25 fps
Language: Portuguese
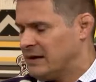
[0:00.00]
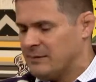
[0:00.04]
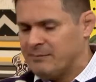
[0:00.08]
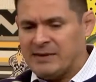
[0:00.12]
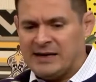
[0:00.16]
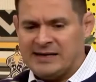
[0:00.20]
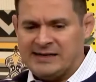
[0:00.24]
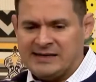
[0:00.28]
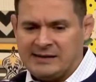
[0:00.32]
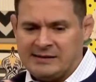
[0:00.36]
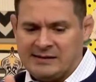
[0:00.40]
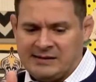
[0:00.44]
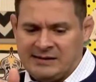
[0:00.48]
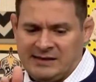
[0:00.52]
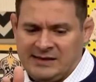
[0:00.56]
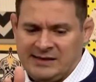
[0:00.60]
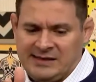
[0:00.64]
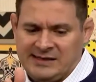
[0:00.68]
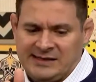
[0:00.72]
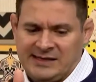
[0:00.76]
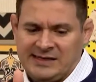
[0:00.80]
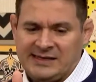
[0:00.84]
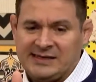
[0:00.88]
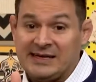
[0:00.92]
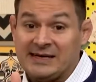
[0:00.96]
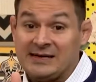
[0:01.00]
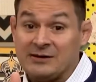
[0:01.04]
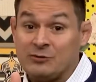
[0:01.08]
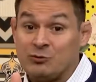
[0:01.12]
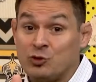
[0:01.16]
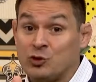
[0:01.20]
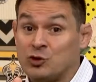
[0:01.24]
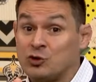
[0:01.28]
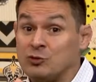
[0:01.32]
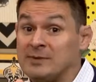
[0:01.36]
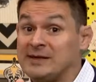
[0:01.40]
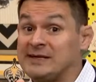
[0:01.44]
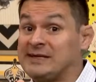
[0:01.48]
Mas a tristeza ela
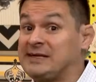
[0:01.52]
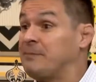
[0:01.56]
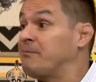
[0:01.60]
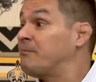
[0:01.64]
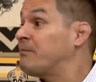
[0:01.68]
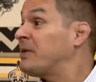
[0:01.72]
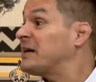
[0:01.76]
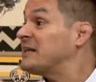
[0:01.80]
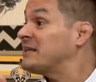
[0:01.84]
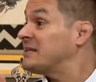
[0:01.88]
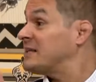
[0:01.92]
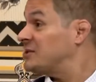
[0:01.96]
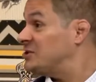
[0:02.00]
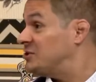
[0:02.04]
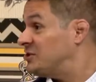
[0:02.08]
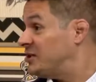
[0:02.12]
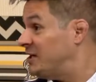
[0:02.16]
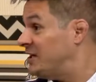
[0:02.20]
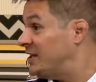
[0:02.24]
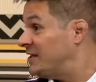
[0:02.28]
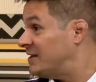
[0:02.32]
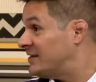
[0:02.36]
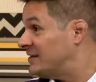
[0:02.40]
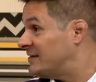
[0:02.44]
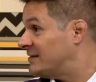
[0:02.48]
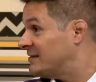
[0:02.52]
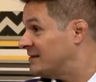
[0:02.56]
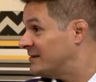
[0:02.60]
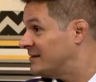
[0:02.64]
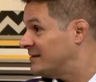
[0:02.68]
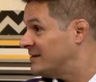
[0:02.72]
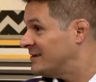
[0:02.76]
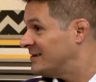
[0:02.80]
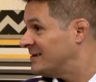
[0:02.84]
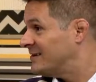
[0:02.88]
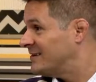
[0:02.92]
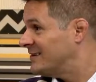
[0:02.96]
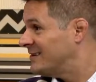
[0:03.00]
costuma ser passageira.
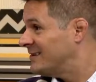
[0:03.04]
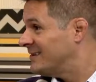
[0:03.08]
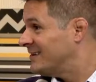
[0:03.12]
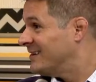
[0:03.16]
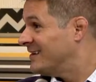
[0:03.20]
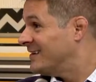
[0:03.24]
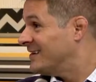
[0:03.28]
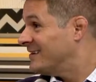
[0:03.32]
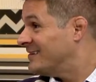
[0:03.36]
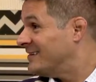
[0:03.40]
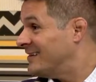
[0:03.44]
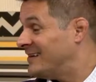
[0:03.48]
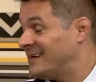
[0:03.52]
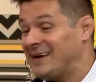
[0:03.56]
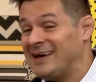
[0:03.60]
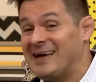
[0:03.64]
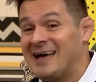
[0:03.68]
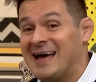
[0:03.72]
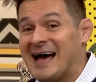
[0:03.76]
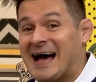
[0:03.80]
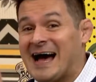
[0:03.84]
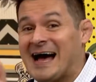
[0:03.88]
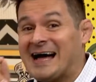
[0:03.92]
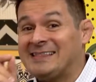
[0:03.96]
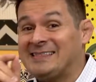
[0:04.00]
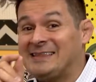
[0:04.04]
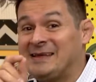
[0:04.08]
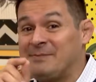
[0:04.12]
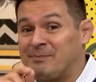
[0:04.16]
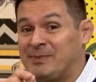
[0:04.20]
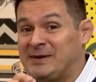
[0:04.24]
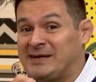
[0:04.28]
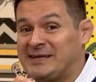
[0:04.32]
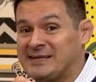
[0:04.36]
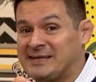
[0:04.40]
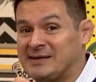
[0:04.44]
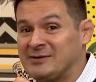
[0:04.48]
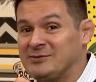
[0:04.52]
Sim. Né? A
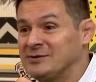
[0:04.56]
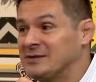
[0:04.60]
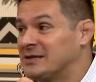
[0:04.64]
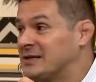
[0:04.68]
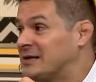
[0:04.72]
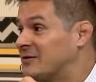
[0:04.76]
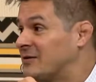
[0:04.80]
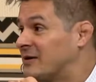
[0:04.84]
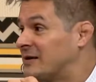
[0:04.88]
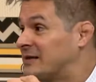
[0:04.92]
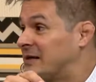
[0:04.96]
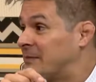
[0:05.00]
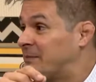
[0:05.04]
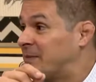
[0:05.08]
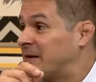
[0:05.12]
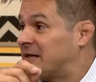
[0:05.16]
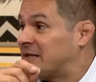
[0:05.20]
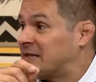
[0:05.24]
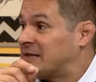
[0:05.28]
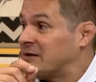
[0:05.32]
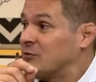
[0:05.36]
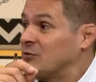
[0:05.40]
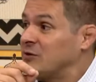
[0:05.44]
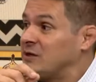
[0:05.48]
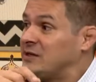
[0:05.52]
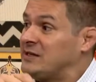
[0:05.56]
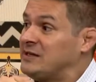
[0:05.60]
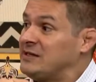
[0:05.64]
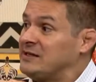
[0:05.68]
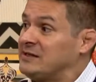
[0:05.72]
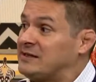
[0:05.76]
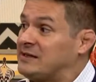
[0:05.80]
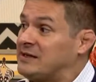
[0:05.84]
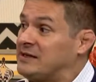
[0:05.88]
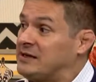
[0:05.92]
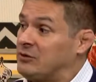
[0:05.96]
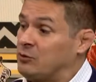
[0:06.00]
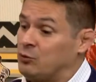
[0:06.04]
depressão não. A depressão,
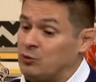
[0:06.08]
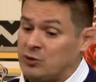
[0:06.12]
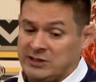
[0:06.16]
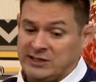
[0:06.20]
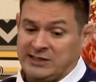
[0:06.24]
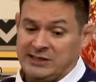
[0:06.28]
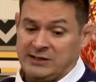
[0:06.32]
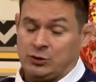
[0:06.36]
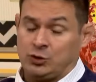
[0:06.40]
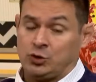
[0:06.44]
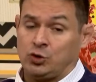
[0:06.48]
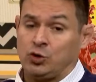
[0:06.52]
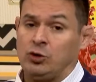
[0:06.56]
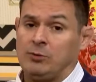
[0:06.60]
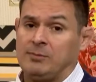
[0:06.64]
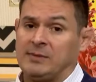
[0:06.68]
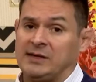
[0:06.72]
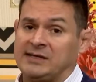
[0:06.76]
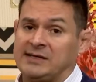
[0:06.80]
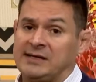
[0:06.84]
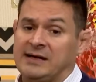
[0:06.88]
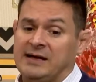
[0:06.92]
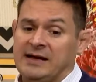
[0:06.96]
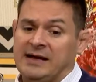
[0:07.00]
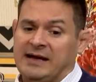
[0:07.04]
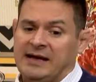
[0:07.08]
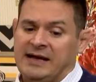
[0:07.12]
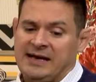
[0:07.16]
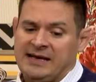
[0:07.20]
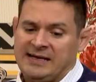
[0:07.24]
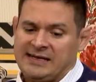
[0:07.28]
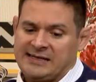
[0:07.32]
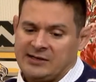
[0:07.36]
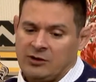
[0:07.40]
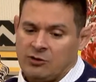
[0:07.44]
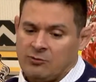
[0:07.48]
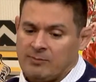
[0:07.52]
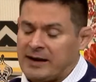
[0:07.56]
os sintomas,
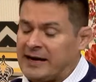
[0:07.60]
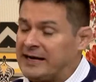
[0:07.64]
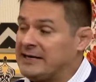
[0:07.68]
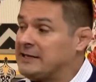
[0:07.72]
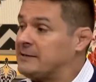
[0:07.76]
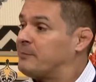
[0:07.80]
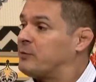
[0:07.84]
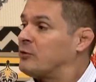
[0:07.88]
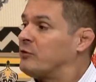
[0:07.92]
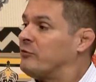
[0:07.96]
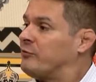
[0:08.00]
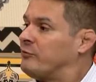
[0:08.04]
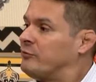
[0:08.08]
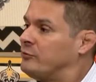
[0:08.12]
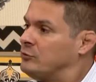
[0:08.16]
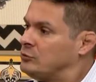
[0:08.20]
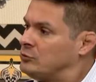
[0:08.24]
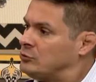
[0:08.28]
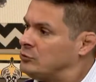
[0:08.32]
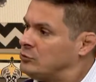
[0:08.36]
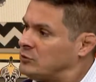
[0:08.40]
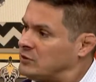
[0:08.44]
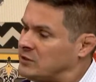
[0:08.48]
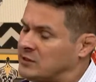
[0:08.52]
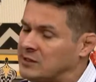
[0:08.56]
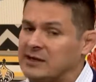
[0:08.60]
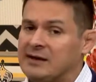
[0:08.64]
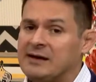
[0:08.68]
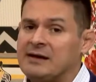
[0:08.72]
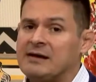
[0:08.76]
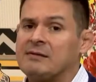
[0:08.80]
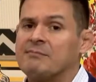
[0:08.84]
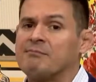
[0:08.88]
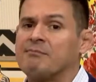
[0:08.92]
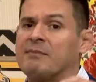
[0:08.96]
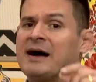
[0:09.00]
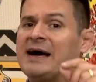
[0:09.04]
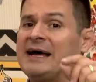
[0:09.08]
eles são mais profundos, é
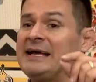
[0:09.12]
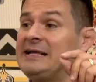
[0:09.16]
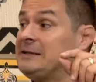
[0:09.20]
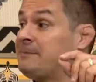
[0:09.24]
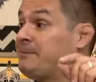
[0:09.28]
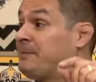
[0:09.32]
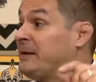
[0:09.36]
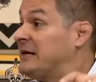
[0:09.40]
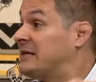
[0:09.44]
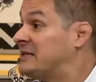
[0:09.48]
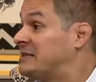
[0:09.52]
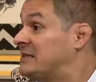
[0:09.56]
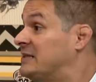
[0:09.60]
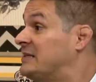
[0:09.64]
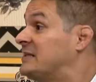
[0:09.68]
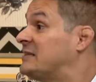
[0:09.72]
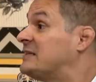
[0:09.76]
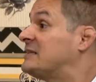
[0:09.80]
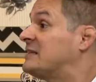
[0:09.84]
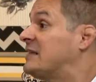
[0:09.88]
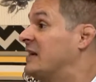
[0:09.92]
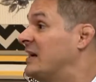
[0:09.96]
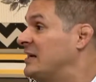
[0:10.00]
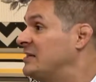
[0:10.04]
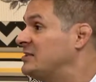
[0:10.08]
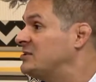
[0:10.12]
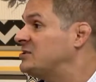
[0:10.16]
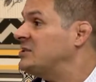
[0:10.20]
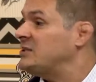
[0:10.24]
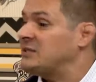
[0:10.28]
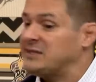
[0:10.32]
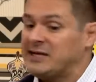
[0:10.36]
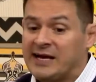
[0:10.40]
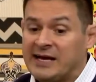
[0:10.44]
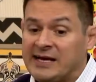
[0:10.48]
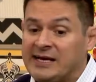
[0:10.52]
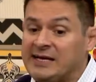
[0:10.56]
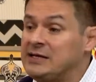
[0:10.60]
mais
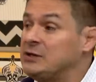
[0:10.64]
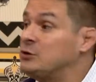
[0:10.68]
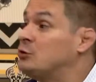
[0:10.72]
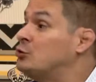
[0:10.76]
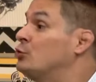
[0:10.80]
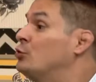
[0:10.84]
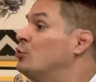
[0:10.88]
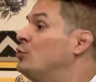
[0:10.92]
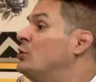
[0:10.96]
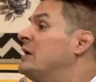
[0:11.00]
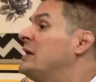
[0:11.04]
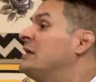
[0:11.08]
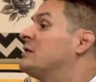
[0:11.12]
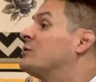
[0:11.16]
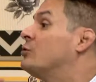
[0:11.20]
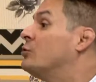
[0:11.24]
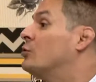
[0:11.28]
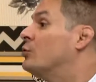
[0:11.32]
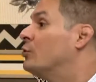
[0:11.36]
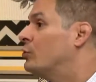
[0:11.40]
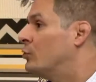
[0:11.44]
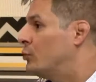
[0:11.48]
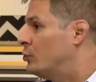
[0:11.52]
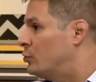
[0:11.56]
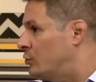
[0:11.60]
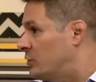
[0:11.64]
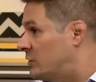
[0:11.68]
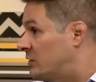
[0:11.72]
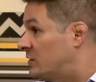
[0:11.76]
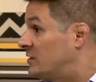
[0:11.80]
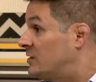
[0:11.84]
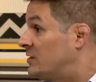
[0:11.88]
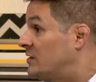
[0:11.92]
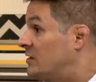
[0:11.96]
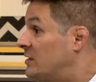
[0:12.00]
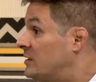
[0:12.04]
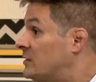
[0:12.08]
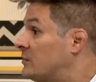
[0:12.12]
persistentes e duradouros.
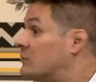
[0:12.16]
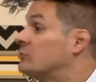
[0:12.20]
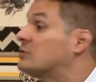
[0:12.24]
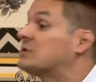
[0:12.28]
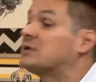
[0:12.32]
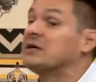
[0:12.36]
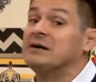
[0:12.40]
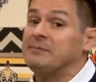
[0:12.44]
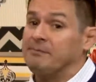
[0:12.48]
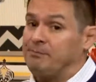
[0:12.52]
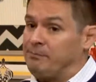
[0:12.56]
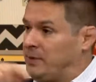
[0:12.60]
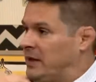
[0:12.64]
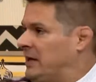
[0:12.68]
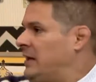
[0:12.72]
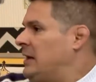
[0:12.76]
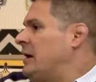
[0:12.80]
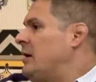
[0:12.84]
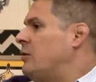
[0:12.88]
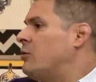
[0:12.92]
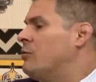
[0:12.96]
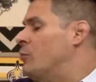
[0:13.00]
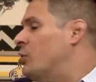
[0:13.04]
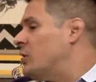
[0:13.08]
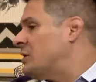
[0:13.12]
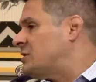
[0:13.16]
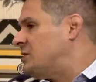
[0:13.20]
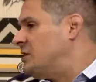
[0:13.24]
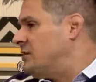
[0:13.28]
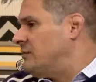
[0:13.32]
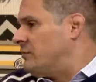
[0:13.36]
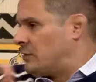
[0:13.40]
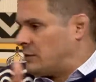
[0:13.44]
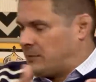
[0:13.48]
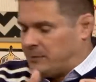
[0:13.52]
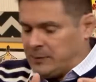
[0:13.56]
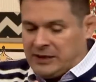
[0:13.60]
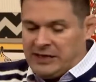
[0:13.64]
Duradouro. E isso também é
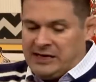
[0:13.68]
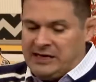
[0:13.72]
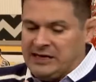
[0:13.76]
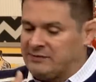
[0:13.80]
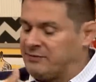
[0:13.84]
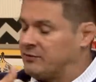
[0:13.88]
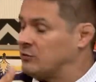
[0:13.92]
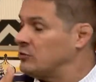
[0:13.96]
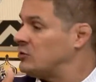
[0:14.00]
acumulativos, porque eles vão